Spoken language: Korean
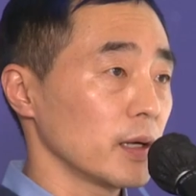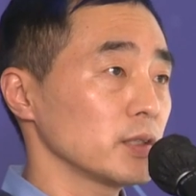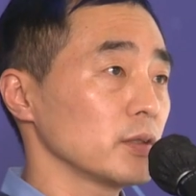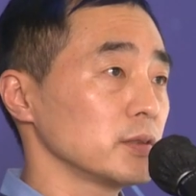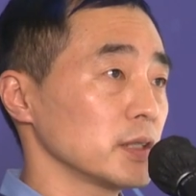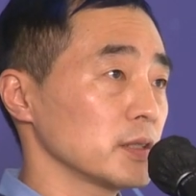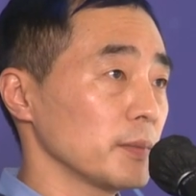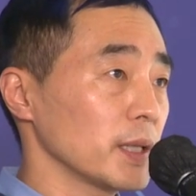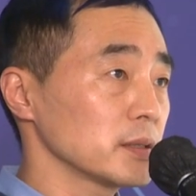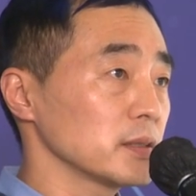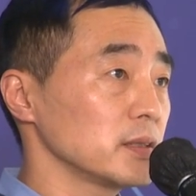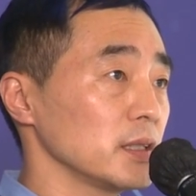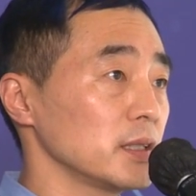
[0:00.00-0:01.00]
그래서 이제
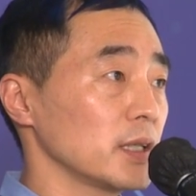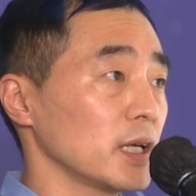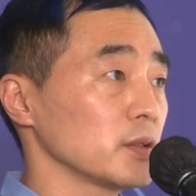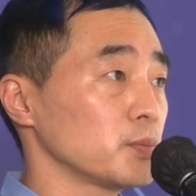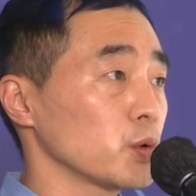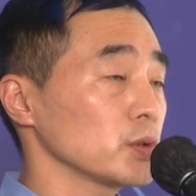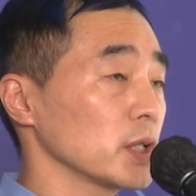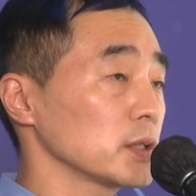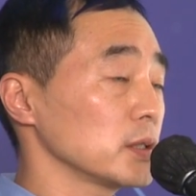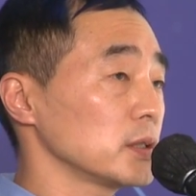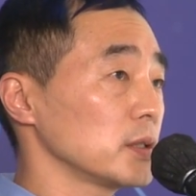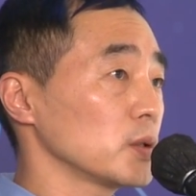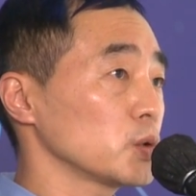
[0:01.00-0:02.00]
스마트 시티라는
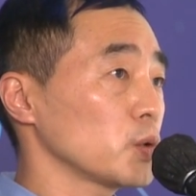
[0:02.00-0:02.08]
프로젝트들을